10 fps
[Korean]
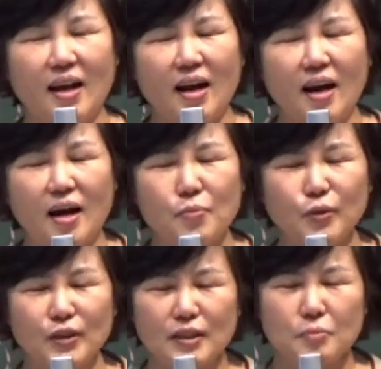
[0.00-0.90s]
아
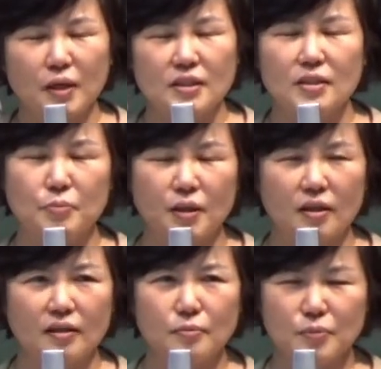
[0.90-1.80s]
목사님
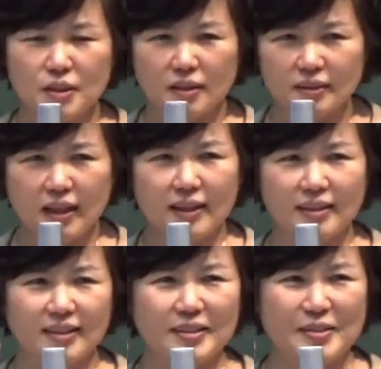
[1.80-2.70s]
말씀이
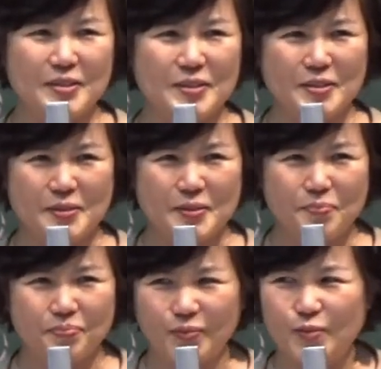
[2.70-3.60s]
엄청난 그
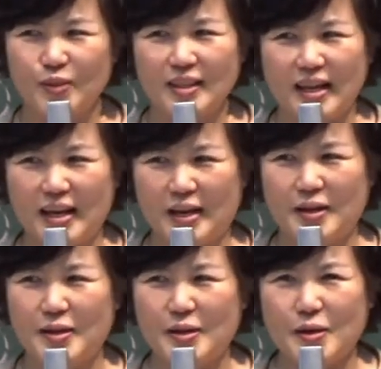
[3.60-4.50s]

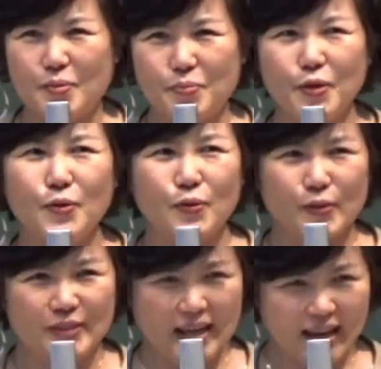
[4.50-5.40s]
우리가
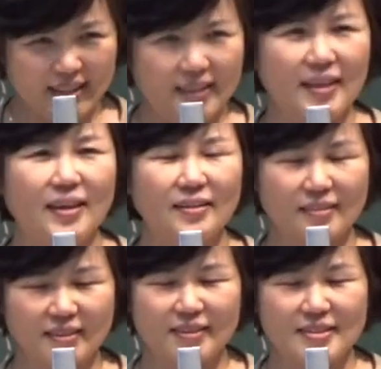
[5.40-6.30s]
배우고자
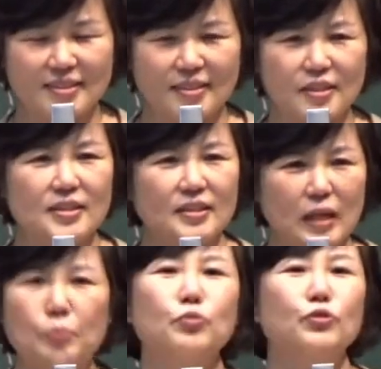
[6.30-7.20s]
했던 것을 이어서
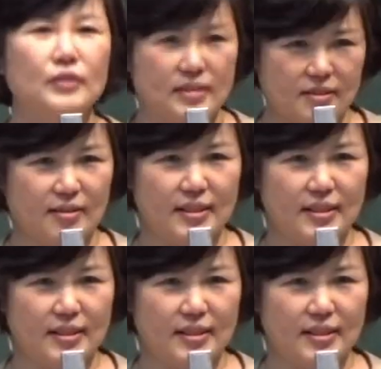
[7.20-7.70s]
다 풀어냈어요.